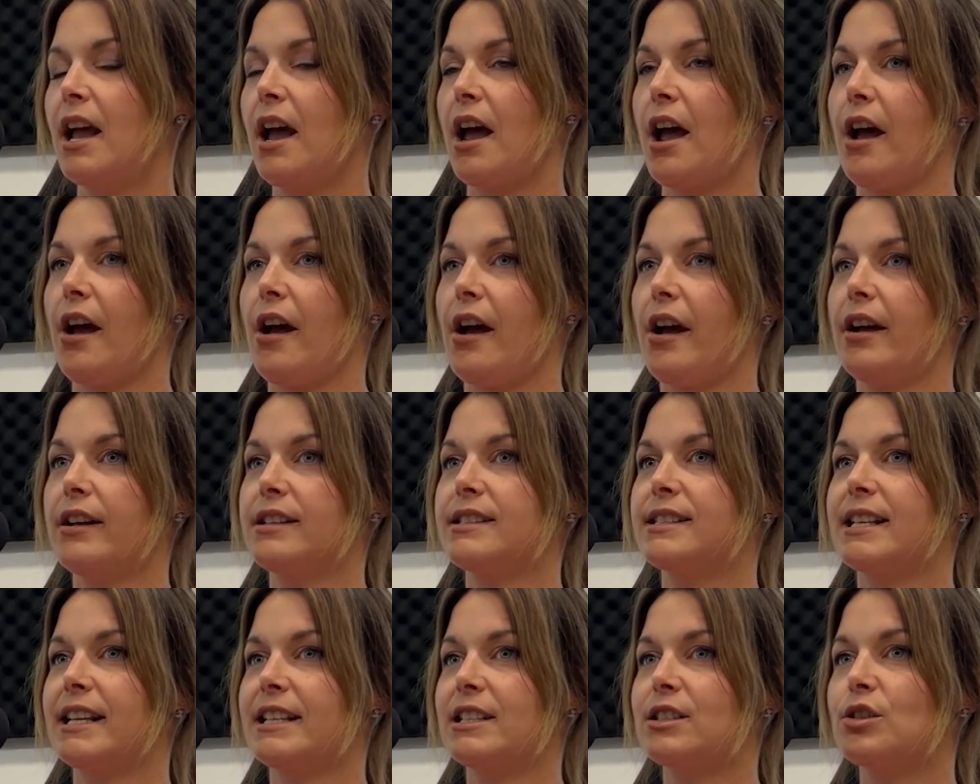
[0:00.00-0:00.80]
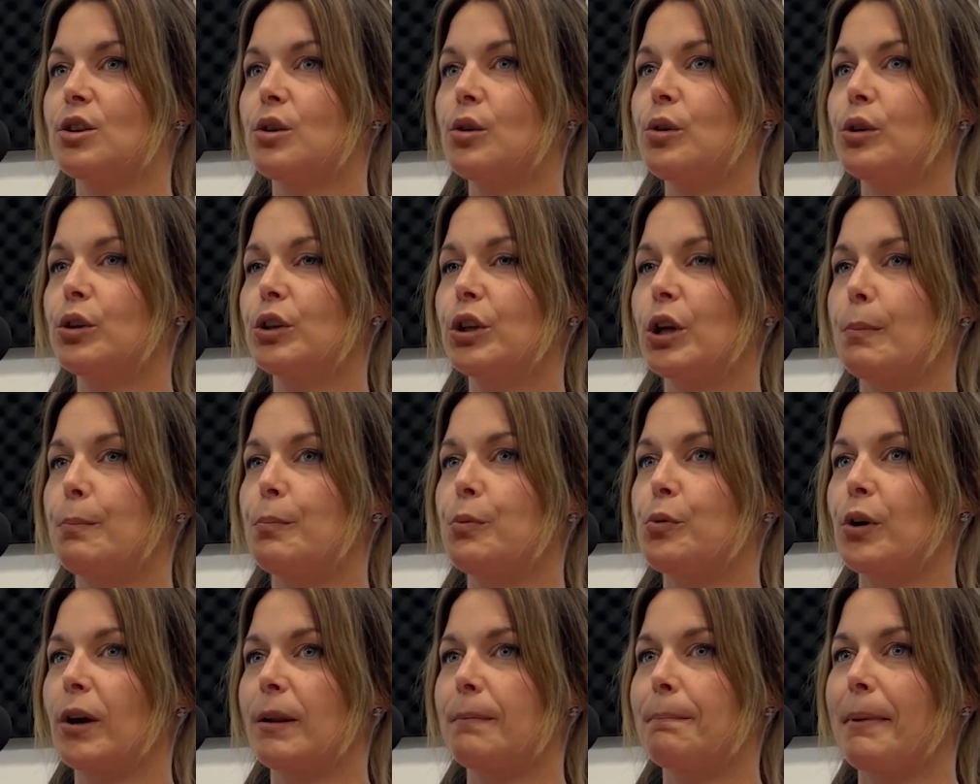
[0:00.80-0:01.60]
Euh, c'est sûr que
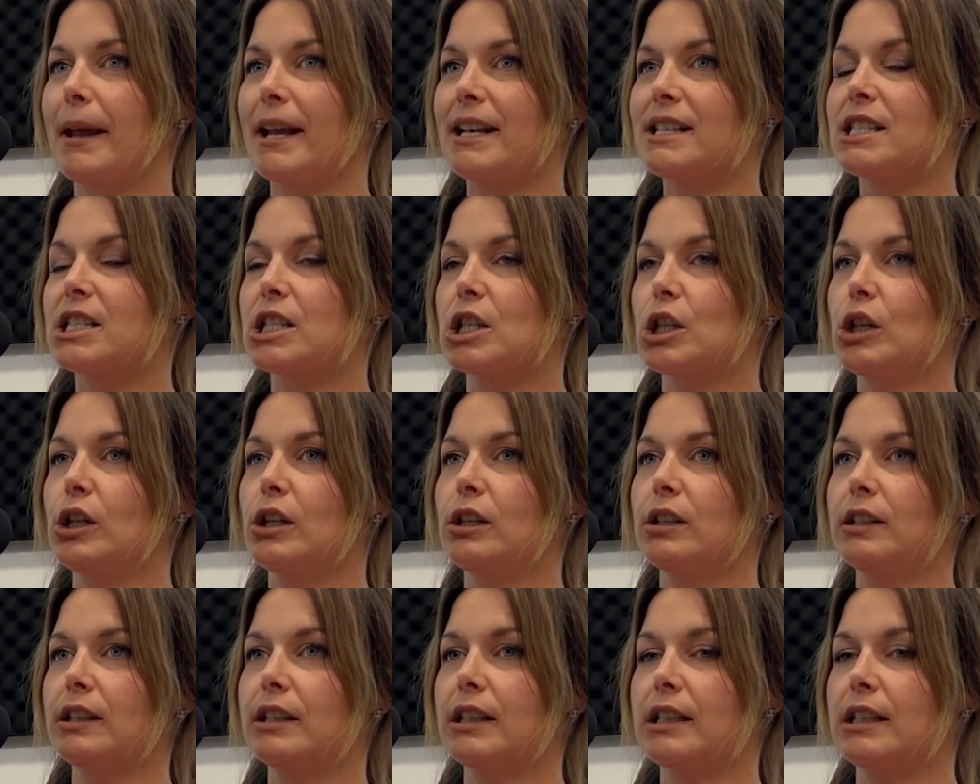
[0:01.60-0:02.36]
pour une personne